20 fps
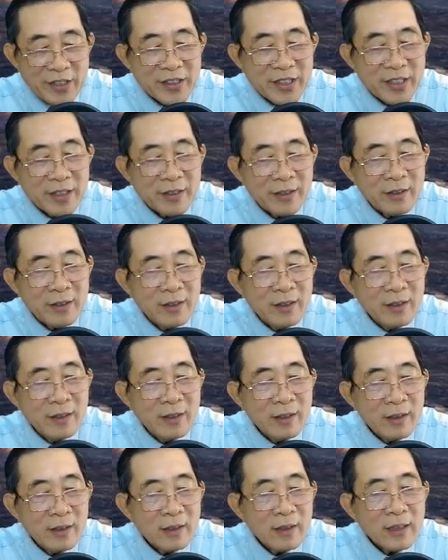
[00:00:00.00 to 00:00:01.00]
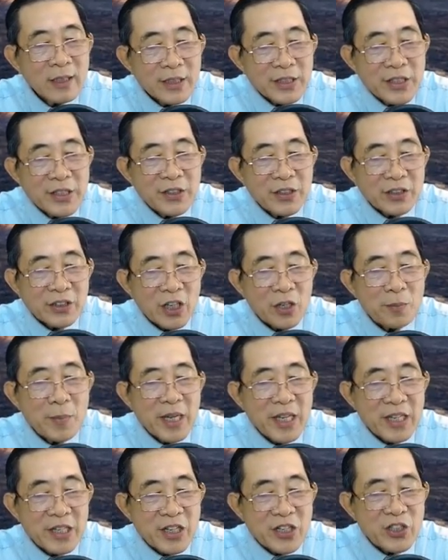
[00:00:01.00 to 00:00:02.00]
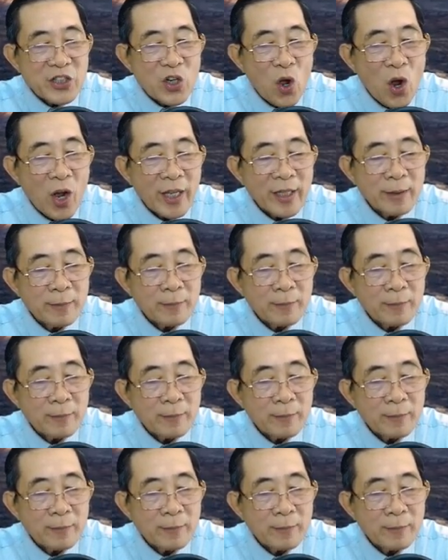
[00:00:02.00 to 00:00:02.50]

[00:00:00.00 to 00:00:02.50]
chứ? Dương Tử My cười nói.